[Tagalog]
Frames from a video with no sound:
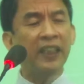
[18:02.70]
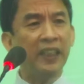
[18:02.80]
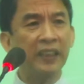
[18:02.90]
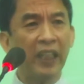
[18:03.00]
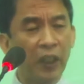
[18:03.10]

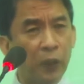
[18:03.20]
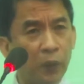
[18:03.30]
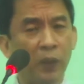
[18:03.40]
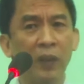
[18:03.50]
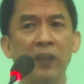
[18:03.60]

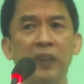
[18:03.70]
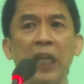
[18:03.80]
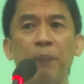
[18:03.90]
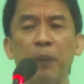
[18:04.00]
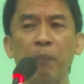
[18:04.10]
tayo
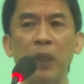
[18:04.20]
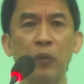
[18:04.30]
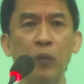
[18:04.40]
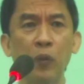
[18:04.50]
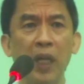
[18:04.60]
dapat
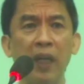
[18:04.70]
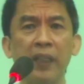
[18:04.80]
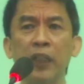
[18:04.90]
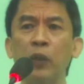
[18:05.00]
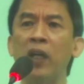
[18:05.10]
magkulang.
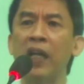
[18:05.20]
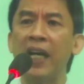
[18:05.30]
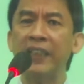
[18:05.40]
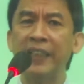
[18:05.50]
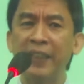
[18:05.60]
Ito ang
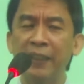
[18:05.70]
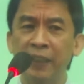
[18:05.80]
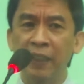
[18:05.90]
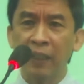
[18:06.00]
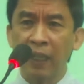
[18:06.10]
ating
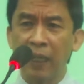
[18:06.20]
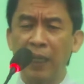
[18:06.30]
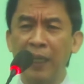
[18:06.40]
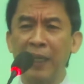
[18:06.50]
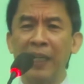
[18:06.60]

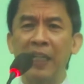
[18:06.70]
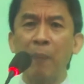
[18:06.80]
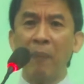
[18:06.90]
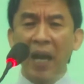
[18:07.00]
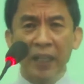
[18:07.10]
uh,
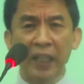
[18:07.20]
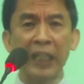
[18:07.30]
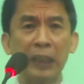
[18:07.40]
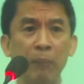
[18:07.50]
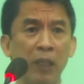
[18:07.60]
laman ng
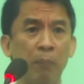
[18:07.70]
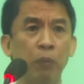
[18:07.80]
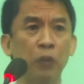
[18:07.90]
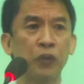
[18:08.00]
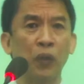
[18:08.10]
ating mga
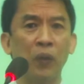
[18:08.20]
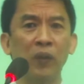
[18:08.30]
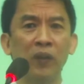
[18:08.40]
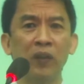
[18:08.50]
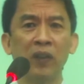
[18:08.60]
puso.
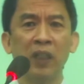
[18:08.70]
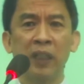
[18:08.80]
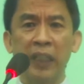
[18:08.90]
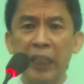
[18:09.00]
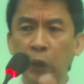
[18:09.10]

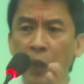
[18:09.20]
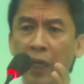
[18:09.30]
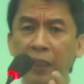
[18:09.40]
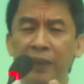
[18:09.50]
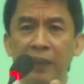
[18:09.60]
Ito ang
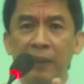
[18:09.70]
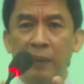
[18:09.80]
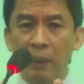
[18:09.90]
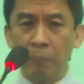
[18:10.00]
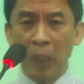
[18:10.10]

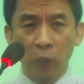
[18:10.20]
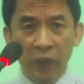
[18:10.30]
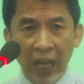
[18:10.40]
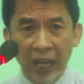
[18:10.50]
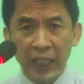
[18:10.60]

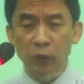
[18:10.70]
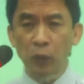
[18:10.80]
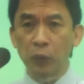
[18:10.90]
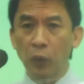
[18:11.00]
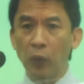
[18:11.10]
pangunahing
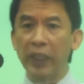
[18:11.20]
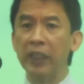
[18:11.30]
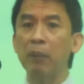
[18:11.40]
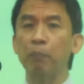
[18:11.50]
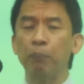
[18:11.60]
tungkulin
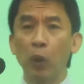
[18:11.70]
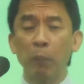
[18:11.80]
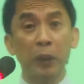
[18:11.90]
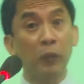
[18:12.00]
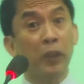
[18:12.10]
ng
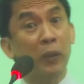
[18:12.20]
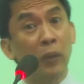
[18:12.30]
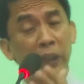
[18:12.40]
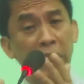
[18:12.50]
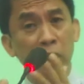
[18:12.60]
pulpitong ito
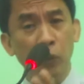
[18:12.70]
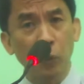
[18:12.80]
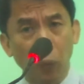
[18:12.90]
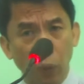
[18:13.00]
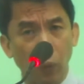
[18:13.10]
na
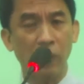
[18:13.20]
ituro,